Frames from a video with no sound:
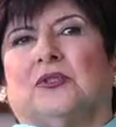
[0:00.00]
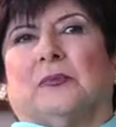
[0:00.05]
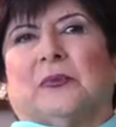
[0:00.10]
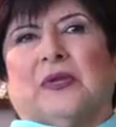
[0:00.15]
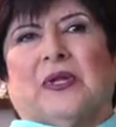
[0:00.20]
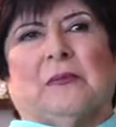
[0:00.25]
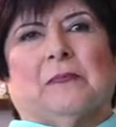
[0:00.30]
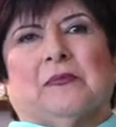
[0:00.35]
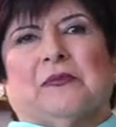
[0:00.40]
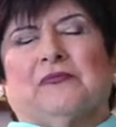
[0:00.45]
Yo, por
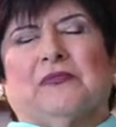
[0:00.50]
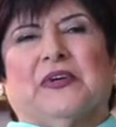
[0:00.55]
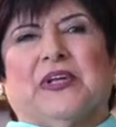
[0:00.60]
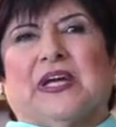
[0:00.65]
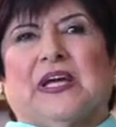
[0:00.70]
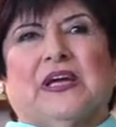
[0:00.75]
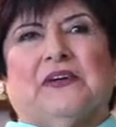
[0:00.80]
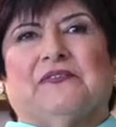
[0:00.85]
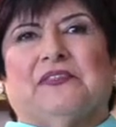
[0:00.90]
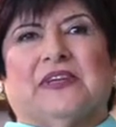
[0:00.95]
ejemplo, fui
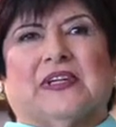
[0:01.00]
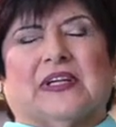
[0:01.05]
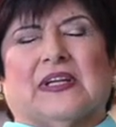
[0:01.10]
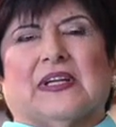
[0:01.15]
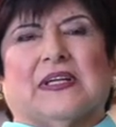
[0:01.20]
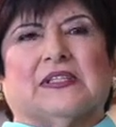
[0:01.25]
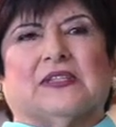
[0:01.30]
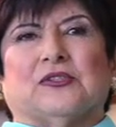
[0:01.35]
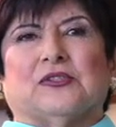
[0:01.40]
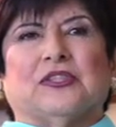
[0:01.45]
jefe de
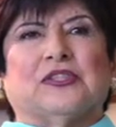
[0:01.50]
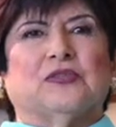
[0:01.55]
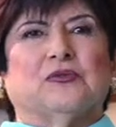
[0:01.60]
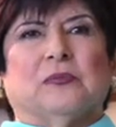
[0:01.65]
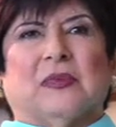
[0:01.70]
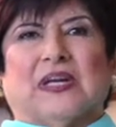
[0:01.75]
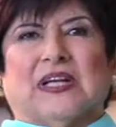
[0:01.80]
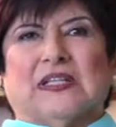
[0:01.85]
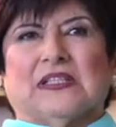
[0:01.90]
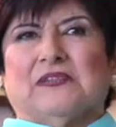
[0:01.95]
relaciones
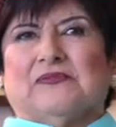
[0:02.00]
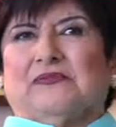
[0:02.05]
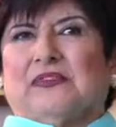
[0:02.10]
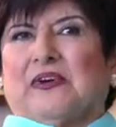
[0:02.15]
humanas en